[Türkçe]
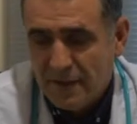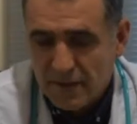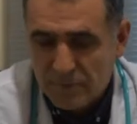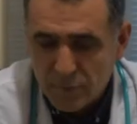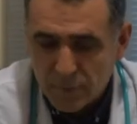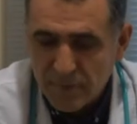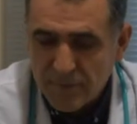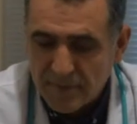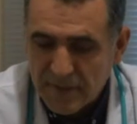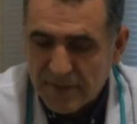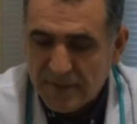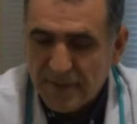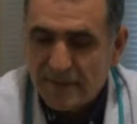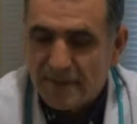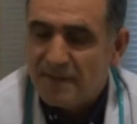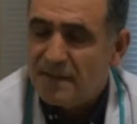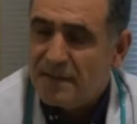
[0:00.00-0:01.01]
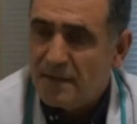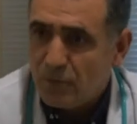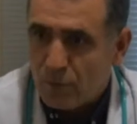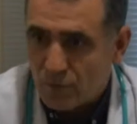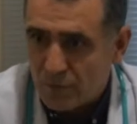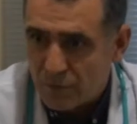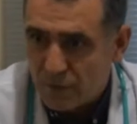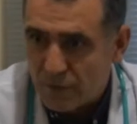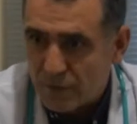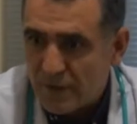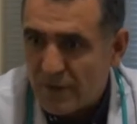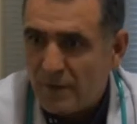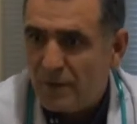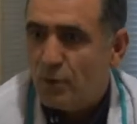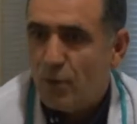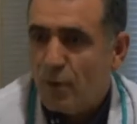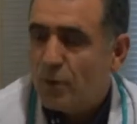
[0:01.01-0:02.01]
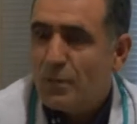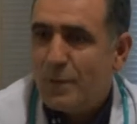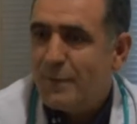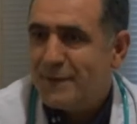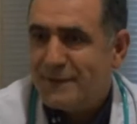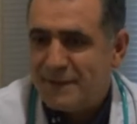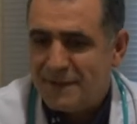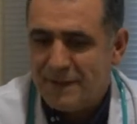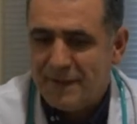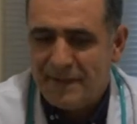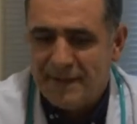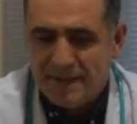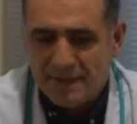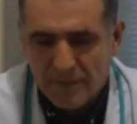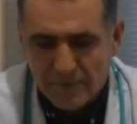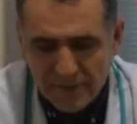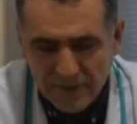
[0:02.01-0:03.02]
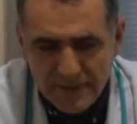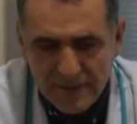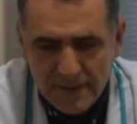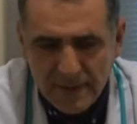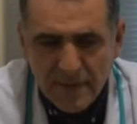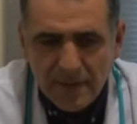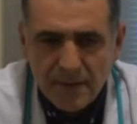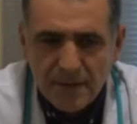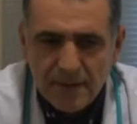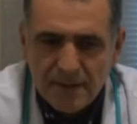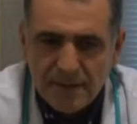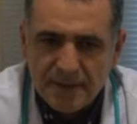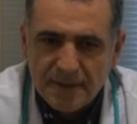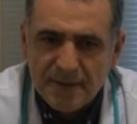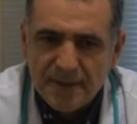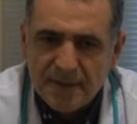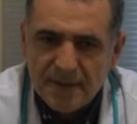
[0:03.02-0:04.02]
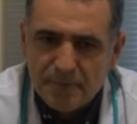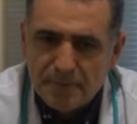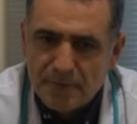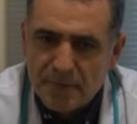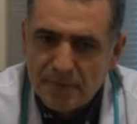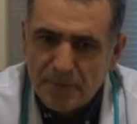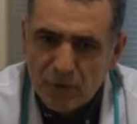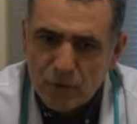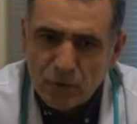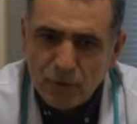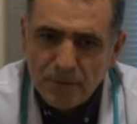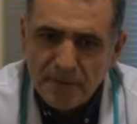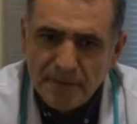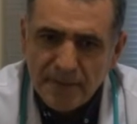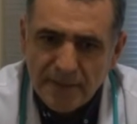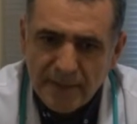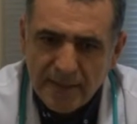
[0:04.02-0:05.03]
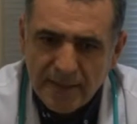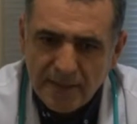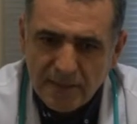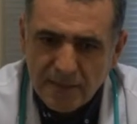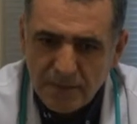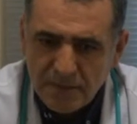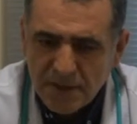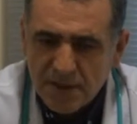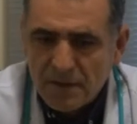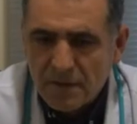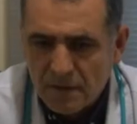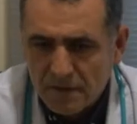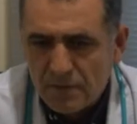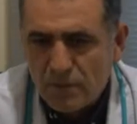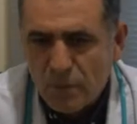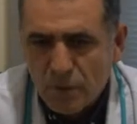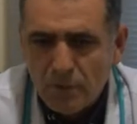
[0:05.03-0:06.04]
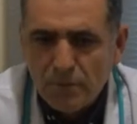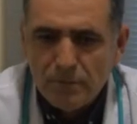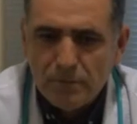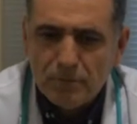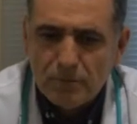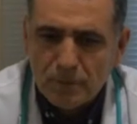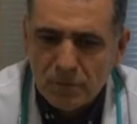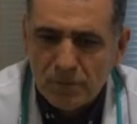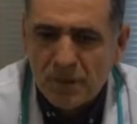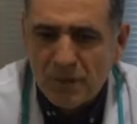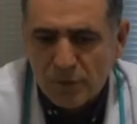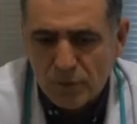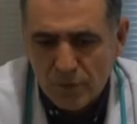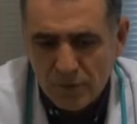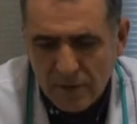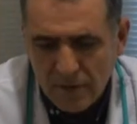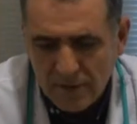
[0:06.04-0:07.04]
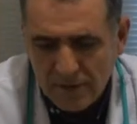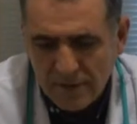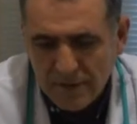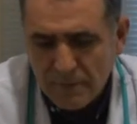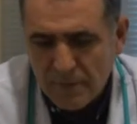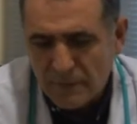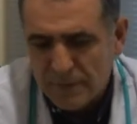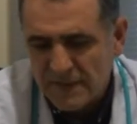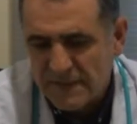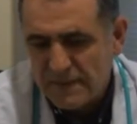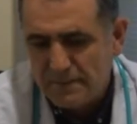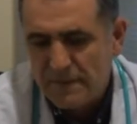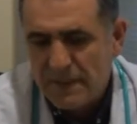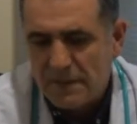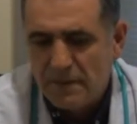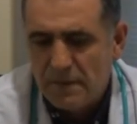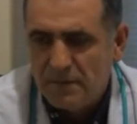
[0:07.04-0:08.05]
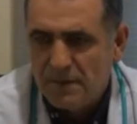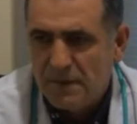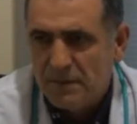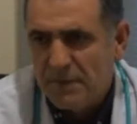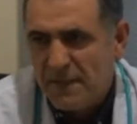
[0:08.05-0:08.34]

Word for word: E, bu bebekler neden oluyor? Yani olmaması için neler yapılır? E, prematür bebeklerin tabii ki kadın doğumun daha çok alanı ama bizim de tabii ki